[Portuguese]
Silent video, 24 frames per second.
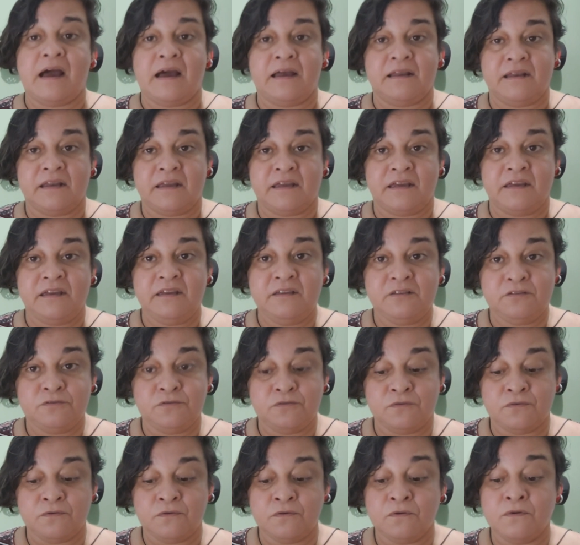além
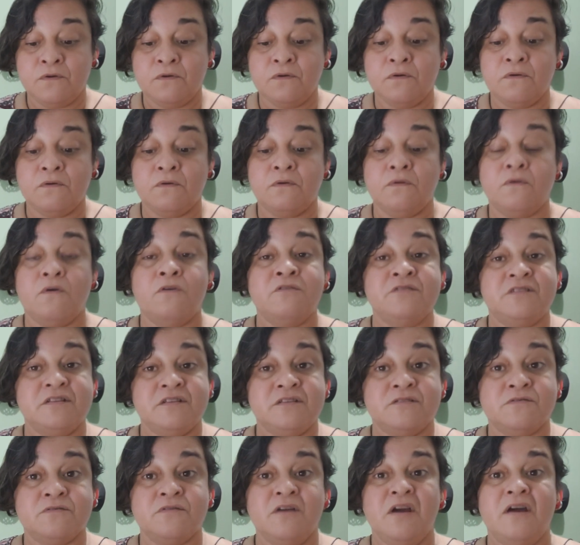do
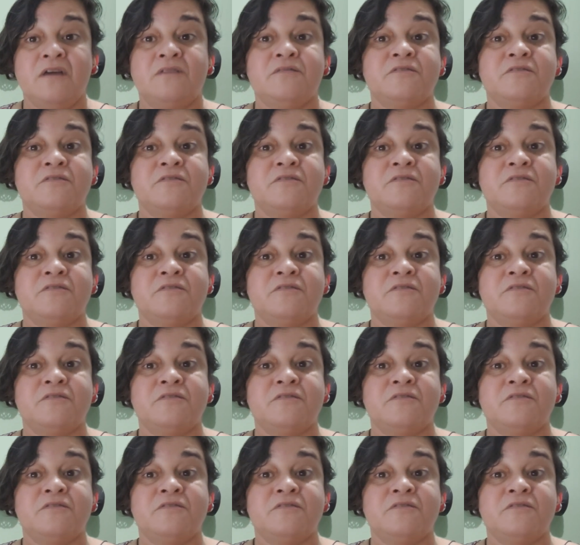rodízio,